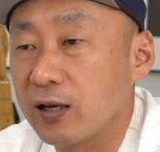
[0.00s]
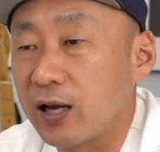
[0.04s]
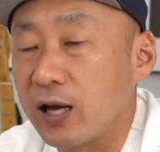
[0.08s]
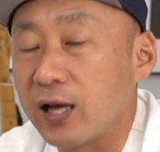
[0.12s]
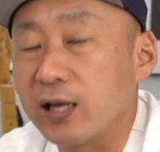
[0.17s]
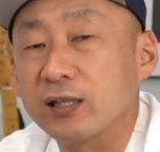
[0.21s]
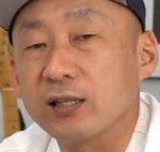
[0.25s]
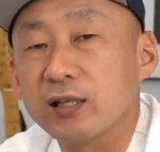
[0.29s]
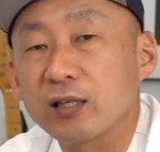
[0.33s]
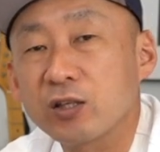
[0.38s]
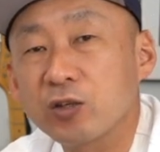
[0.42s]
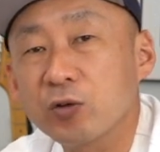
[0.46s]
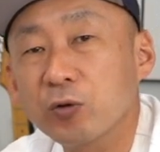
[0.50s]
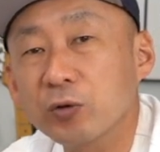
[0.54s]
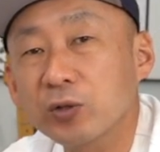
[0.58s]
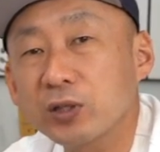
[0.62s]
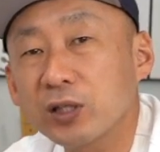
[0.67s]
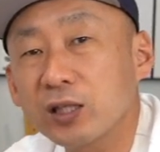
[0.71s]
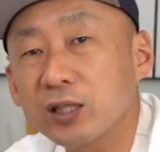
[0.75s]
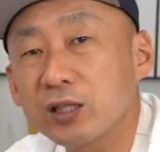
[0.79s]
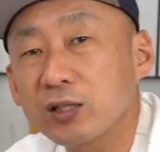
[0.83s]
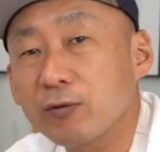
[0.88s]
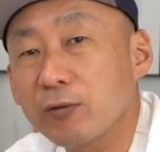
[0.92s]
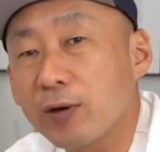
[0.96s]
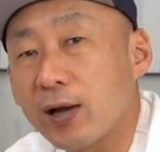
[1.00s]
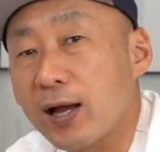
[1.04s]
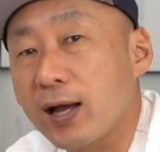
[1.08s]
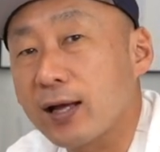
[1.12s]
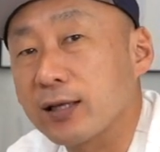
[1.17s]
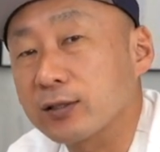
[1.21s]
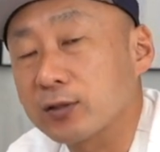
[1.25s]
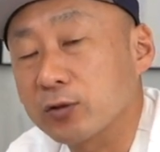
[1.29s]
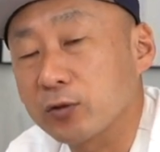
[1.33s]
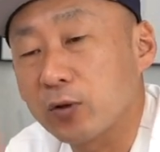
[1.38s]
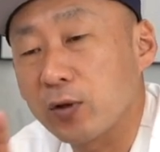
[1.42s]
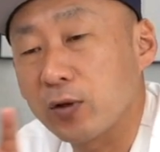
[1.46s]
はい、で基本的に
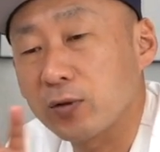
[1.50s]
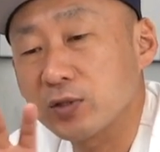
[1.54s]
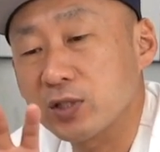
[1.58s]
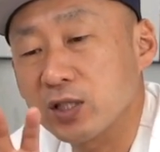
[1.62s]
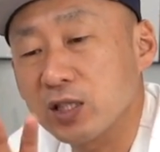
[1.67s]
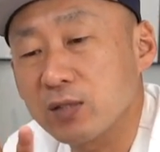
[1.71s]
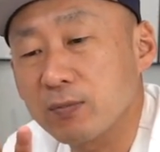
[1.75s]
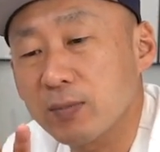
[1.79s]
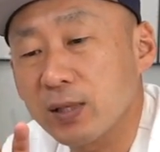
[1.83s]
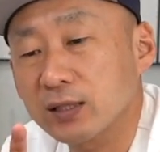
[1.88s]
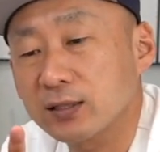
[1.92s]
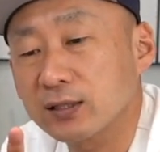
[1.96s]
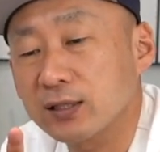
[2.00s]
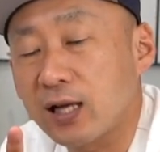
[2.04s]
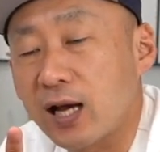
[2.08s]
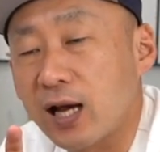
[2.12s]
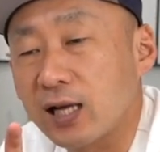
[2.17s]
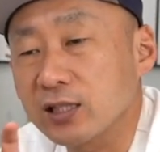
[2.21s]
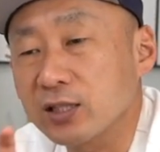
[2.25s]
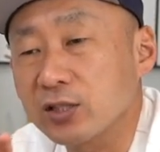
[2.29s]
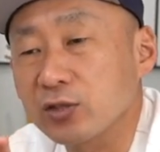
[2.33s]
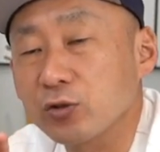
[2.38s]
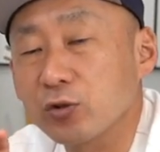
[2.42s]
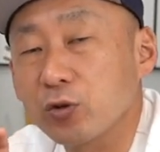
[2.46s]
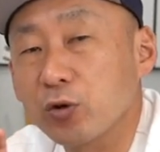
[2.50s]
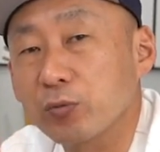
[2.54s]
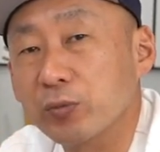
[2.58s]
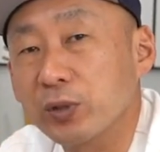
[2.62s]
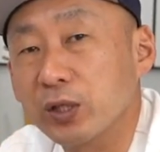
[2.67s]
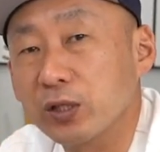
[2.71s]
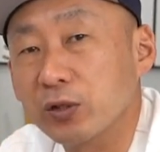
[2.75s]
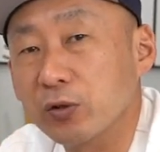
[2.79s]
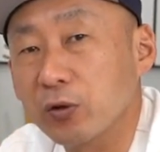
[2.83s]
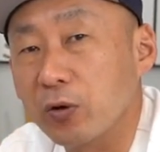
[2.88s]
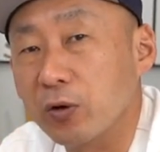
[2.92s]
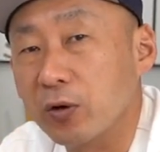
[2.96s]
はその G マスター
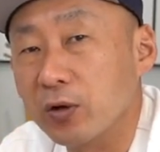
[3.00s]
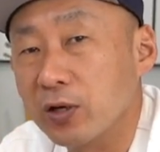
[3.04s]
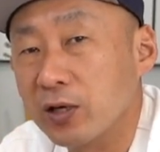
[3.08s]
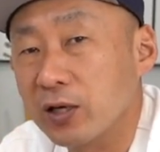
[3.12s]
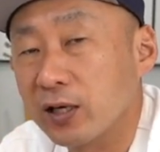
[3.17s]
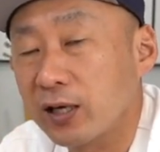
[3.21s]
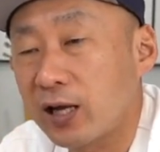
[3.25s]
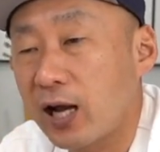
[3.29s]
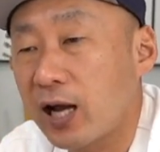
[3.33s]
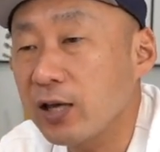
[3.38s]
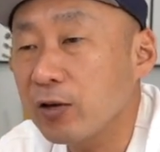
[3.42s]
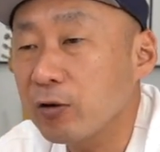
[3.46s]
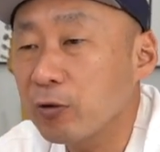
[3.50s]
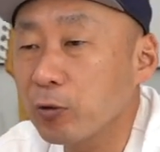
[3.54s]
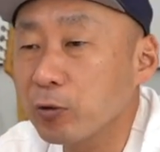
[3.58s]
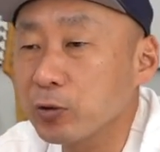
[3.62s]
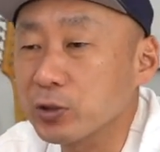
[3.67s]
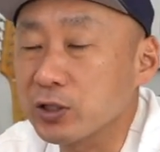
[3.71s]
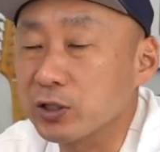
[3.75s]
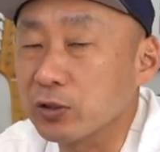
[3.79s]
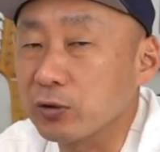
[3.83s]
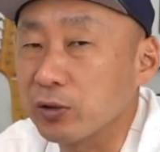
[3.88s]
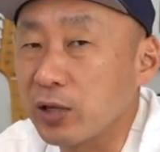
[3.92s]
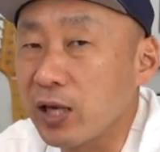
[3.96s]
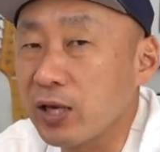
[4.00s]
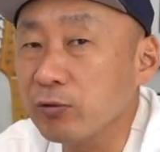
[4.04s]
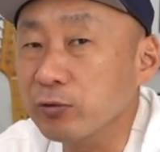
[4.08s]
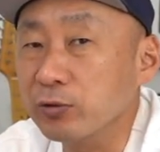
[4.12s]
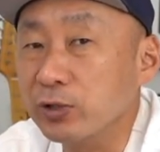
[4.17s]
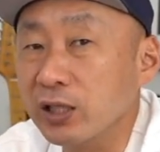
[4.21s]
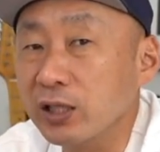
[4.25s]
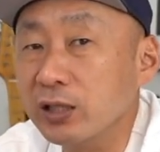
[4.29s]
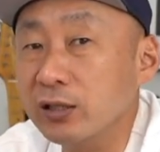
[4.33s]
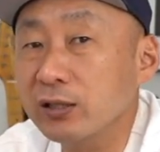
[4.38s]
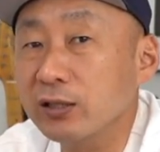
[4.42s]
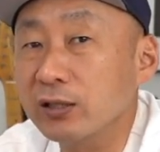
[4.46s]
85mm の開放値の
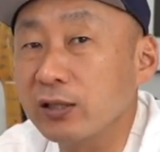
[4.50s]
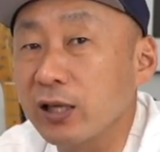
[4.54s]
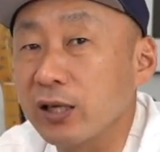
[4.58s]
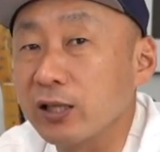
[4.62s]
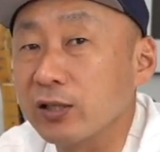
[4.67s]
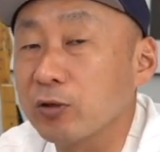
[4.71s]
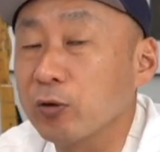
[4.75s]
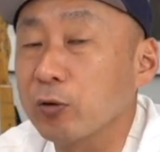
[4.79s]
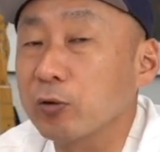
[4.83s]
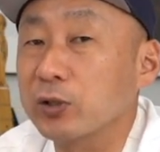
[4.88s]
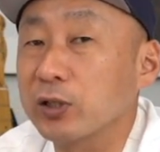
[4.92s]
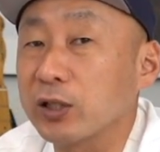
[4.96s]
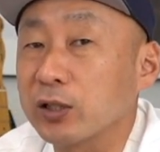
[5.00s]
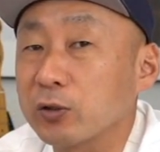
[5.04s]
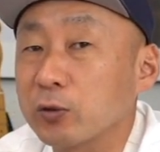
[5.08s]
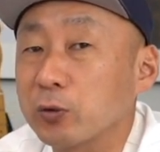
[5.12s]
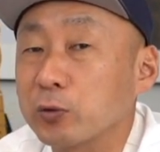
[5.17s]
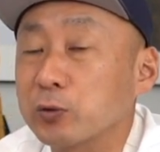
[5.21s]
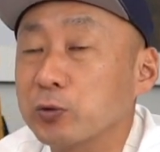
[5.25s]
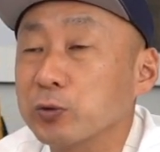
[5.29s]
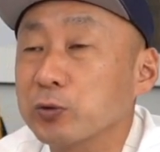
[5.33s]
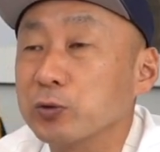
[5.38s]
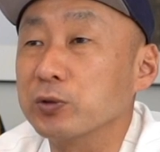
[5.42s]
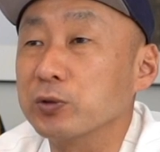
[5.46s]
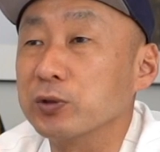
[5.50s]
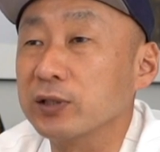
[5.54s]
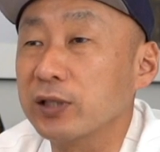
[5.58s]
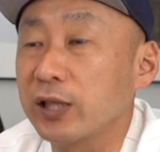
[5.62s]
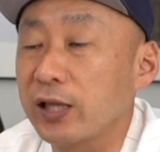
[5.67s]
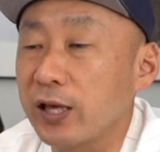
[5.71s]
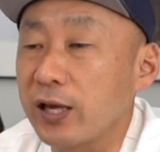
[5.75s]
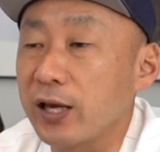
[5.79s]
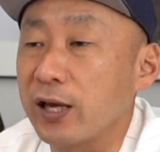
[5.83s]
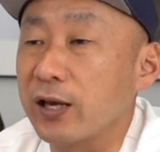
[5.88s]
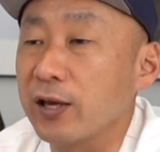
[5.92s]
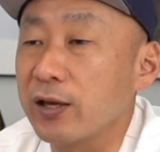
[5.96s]
F1.4 で撮ん
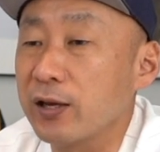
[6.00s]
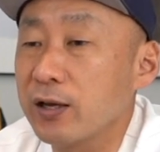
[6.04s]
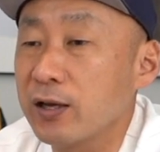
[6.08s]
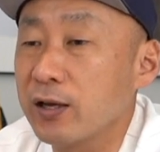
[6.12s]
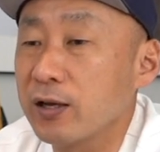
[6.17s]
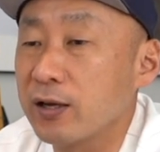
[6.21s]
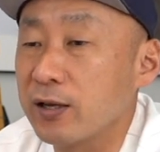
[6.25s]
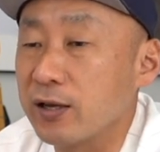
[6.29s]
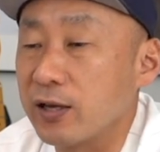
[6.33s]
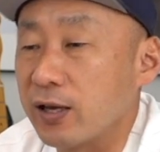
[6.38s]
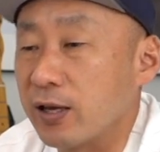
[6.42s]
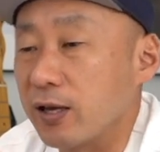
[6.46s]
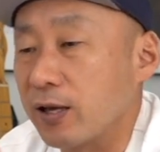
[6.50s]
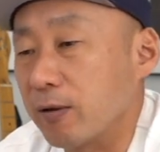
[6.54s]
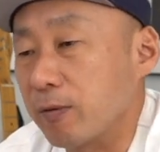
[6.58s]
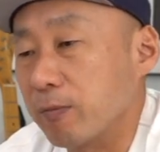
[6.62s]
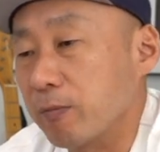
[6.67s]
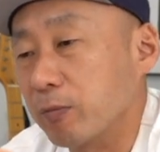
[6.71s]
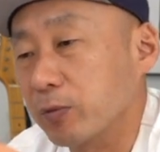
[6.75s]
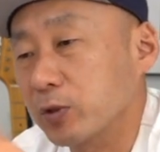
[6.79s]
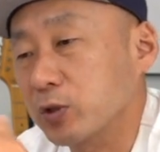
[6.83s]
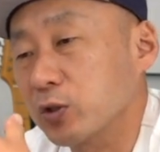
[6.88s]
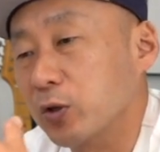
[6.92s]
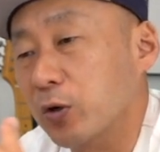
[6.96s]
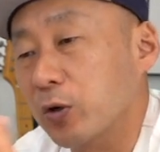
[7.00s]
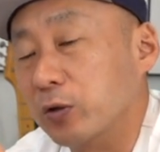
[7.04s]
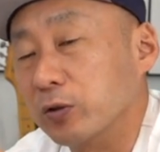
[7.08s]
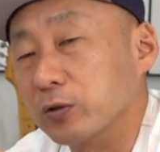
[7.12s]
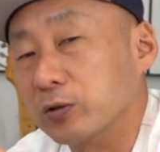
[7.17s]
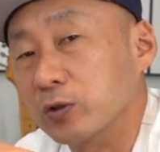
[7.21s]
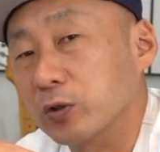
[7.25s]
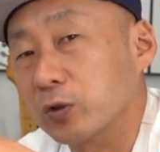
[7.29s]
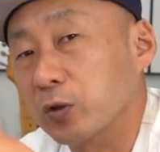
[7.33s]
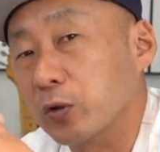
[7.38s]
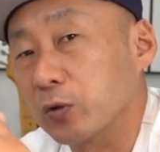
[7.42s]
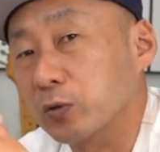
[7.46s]
で、もちろ
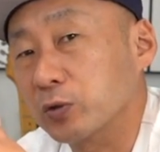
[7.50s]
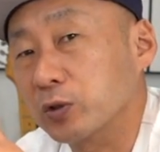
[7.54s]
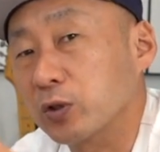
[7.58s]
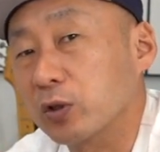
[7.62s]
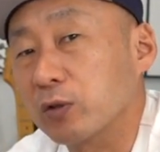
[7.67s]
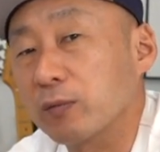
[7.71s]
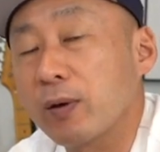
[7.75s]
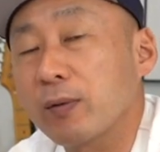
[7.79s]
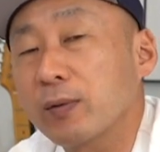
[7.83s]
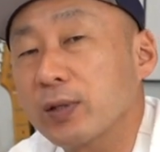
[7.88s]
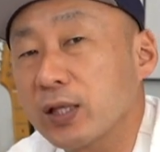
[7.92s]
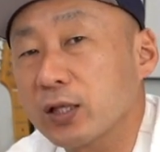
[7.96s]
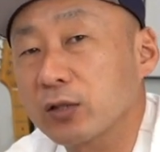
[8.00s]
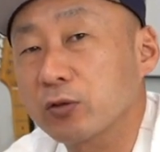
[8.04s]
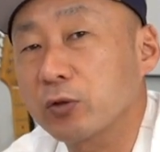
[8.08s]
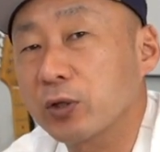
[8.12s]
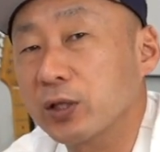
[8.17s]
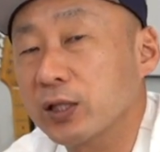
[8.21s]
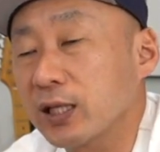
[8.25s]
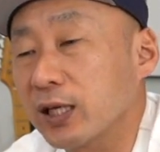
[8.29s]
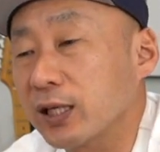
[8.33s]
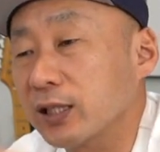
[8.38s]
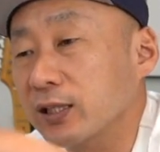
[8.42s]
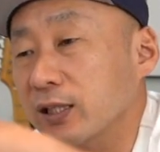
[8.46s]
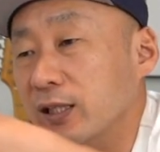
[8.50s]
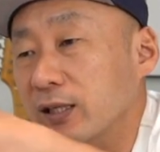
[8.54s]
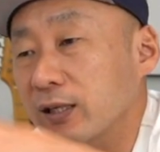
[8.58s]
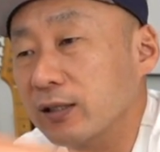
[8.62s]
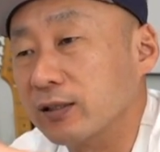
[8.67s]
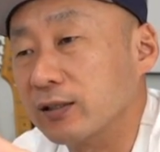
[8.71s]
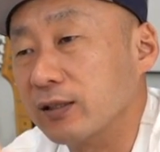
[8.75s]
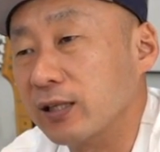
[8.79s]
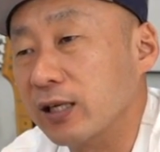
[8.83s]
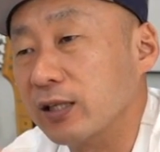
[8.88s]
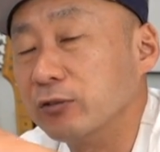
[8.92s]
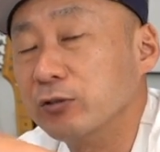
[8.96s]
んそのままでは撮れないん
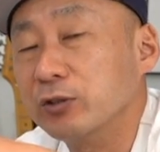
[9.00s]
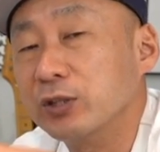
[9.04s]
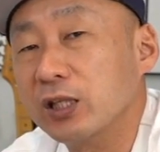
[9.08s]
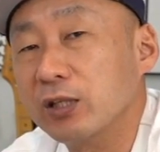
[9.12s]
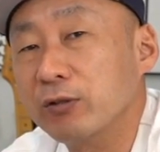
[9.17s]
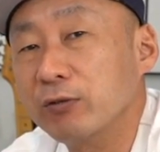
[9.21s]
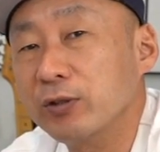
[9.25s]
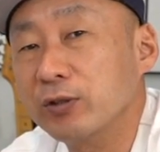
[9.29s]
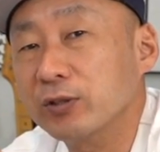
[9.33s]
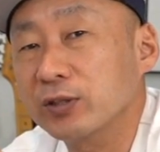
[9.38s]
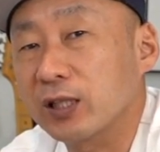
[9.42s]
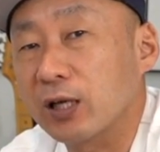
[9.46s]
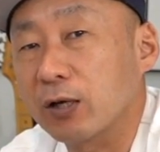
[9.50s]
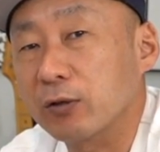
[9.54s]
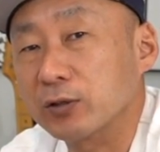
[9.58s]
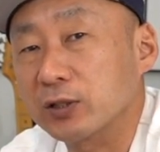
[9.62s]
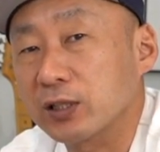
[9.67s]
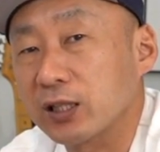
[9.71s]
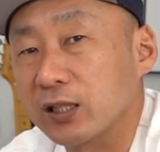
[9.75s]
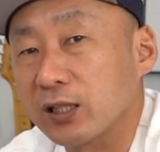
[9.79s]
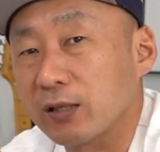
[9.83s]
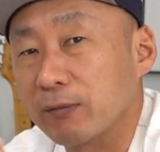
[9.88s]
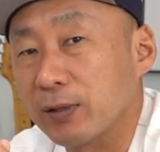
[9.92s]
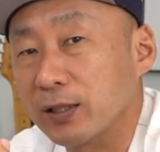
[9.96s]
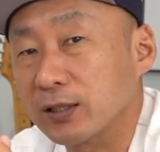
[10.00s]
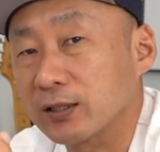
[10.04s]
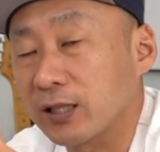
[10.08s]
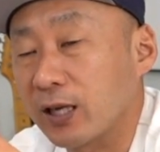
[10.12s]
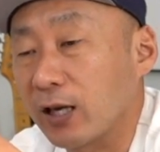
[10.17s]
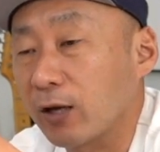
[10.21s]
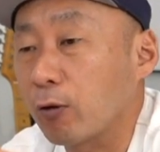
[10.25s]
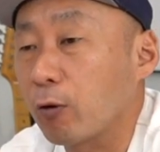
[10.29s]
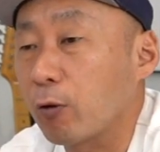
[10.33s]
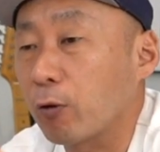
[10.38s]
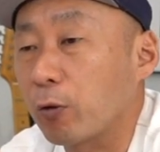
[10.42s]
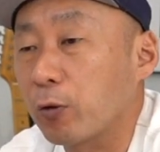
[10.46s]
で ND フィルターをつけてます。
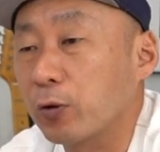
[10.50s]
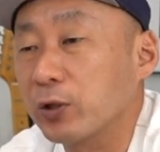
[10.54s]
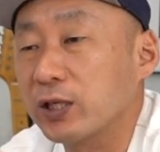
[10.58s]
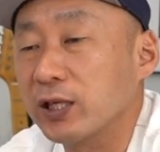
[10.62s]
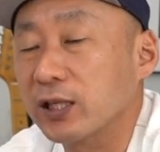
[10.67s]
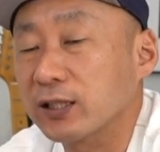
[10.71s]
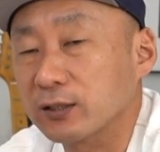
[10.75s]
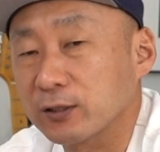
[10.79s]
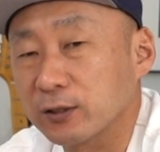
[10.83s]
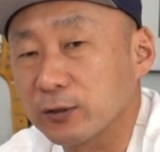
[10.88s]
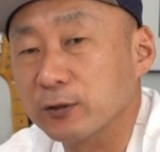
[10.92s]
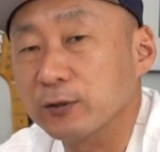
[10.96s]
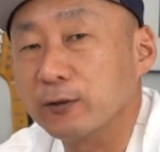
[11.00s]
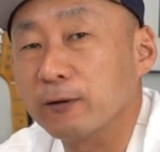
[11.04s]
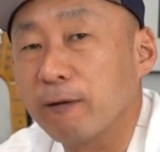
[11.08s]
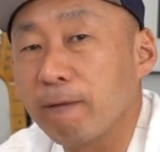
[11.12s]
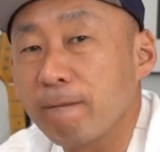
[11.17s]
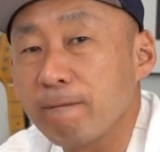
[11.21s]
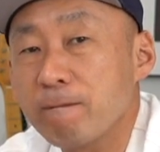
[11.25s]
結構濃いやつ。